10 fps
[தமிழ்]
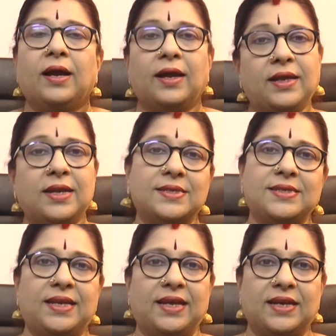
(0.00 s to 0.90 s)

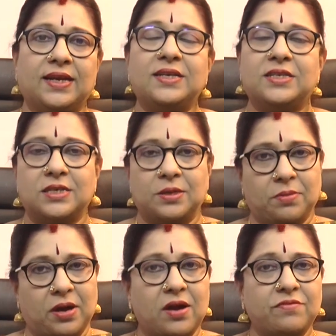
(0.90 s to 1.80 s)
கன்னிராசி நேயர்கள் இன்று
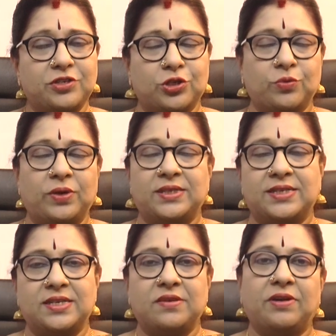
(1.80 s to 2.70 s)
மகாவிஷ்ணுவை
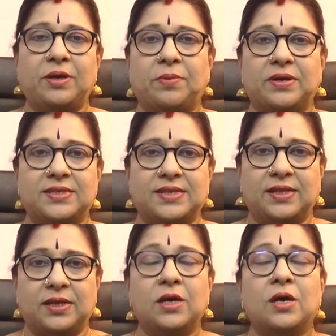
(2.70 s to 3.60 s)
சென்று வழிபாடு
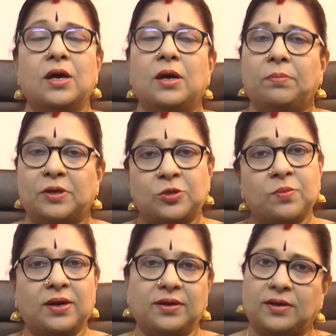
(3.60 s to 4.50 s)
செய்து
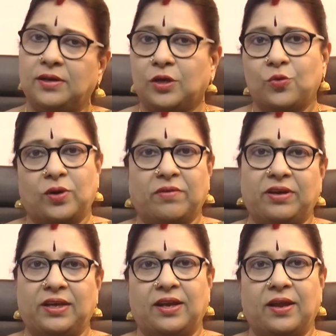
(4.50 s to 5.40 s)
பசுமாடுகளுக்கு
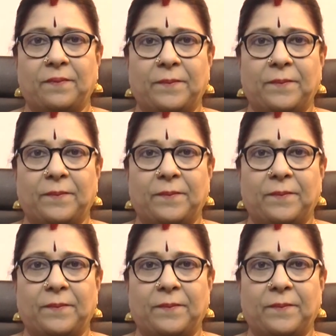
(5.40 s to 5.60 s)
உணவளிக்கலாம்